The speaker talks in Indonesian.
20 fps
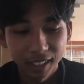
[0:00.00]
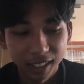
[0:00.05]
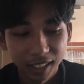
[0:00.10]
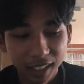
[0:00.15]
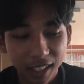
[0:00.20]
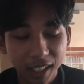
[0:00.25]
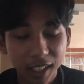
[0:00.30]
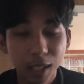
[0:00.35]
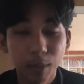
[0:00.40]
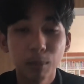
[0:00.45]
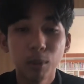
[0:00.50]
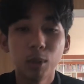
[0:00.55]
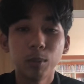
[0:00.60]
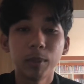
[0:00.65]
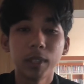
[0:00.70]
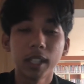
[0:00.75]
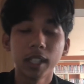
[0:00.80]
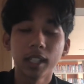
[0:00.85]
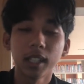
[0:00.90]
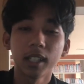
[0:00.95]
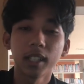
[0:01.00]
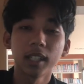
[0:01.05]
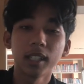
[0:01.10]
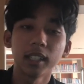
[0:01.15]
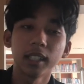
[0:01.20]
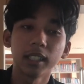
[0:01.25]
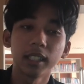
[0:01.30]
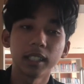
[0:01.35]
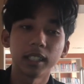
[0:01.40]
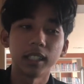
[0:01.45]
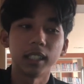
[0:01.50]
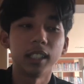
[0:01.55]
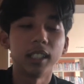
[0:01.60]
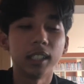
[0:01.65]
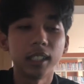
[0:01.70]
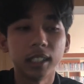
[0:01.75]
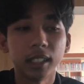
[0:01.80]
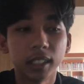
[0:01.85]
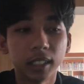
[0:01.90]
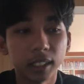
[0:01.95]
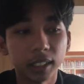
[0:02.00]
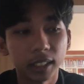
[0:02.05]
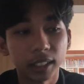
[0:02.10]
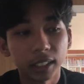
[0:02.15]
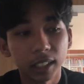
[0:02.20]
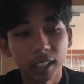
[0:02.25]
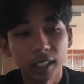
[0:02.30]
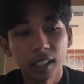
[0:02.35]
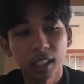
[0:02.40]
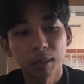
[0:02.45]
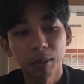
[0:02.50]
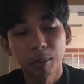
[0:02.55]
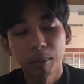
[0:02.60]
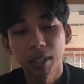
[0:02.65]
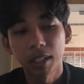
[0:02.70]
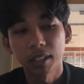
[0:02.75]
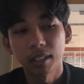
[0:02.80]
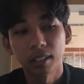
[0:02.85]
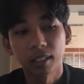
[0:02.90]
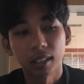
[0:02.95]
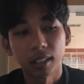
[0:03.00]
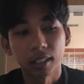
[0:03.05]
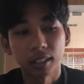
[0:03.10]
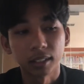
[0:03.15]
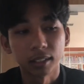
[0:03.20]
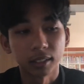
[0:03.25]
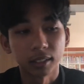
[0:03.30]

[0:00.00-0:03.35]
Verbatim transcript: Oke, okay, sebelumnya kita akan membahas tentang